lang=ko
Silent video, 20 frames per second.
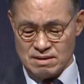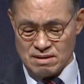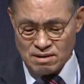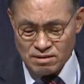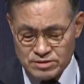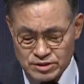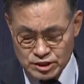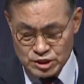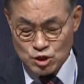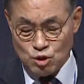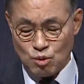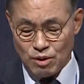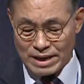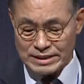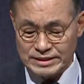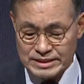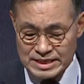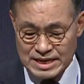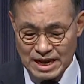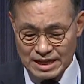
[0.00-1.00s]
억지로
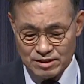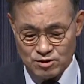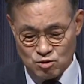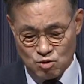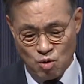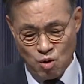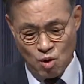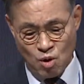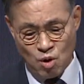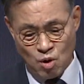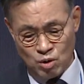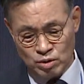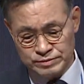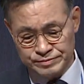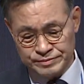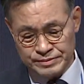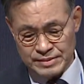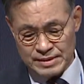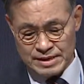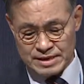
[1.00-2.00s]
하지
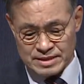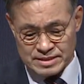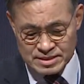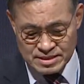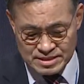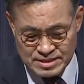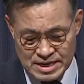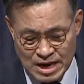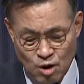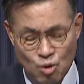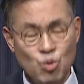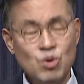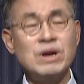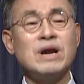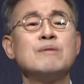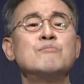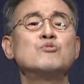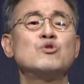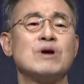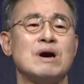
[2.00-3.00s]
않고
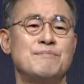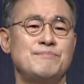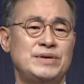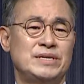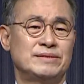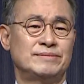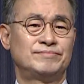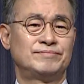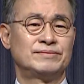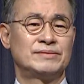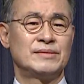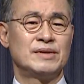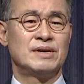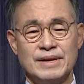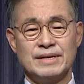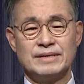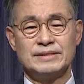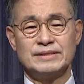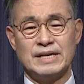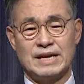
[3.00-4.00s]
차원함으로 합니다.
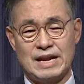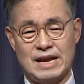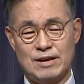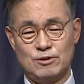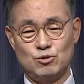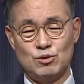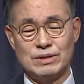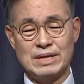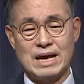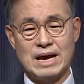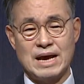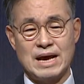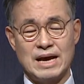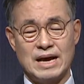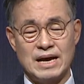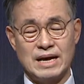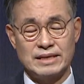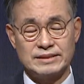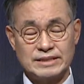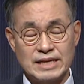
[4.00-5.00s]

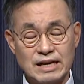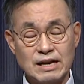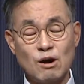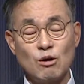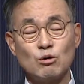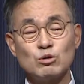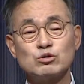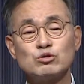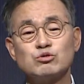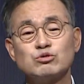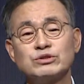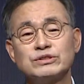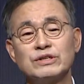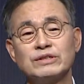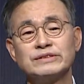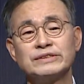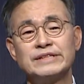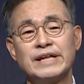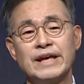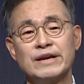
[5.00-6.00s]
잘했도다 착하고
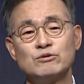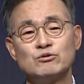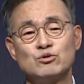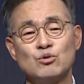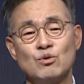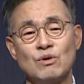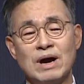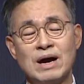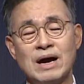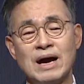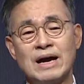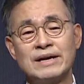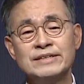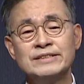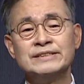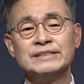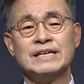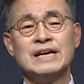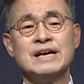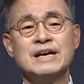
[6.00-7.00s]
충성된 종아
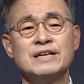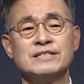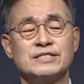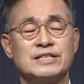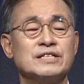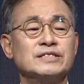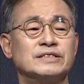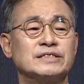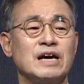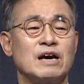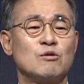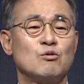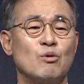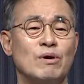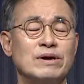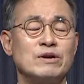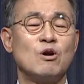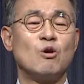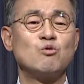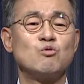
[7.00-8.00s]
하는
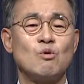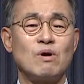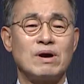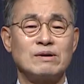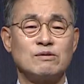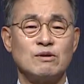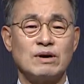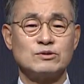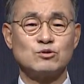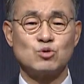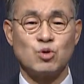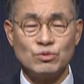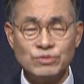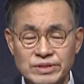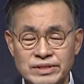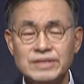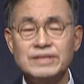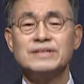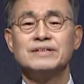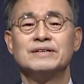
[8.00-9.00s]
칭찬과 영광과
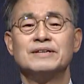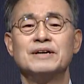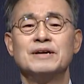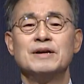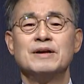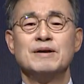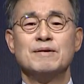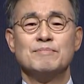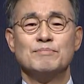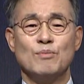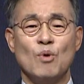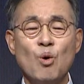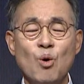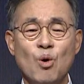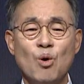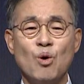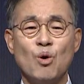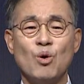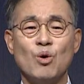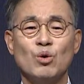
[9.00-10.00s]
존귀를
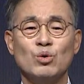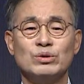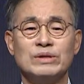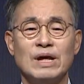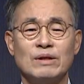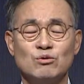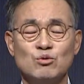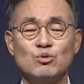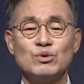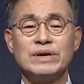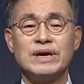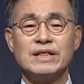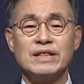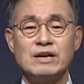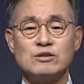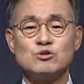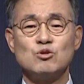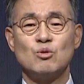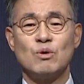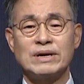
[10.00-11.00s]
모두 누리게
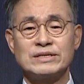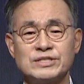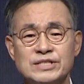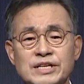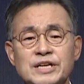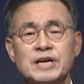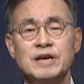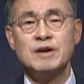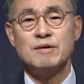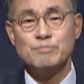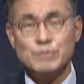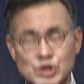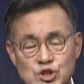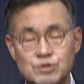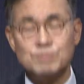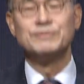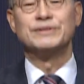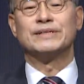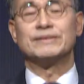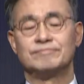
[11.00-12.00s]
될 줄 확실히
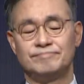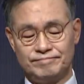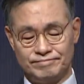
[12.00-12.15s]
믿습니다.